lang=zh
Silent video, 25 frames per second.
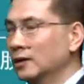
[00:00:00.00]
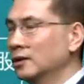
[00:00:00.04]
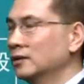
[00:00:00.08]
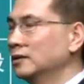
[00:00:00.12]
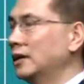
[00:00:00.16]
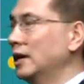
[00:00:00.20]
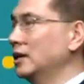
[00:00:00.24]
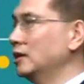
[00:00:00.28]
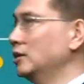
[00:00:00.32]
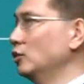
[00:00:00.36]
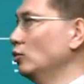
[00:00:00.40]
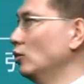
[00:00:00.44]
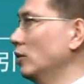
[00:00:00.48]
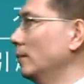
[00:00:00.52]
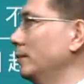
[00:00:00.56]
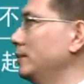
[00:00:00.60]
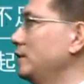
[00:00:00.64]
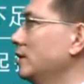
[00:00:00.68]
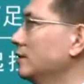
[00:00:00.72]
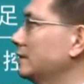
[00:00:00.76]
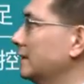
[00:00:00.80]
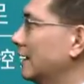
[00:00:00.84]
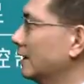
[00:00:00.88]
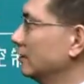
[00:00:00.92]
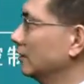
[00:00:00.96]
但是我们
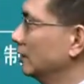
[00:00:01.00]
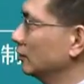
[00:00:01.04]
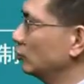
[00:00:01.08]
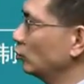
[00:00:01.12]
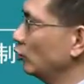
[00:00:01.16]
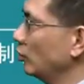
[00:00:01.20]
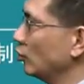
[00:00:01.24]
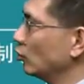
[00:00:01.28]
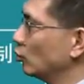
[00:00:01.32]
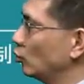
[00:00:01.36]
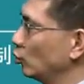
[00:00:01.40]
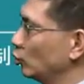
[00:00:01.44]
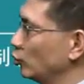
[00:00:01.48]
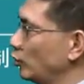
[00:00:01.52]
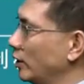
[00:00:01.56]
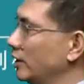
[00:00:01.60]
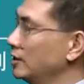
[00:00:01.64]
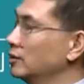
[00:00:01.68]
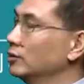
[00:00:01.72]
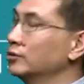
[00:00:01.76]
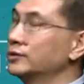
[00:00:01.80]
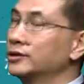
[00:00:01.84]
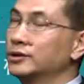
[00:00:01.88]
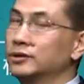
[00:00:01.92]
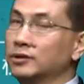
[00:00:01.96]
教材呢，对于股权
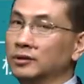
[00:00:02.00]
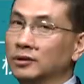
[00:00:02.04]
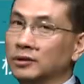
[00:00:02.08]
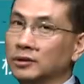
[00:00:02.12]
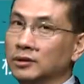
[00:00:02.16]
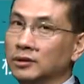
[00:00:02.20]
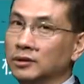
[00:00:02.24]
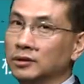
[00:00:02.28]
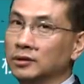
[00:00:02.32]
融资，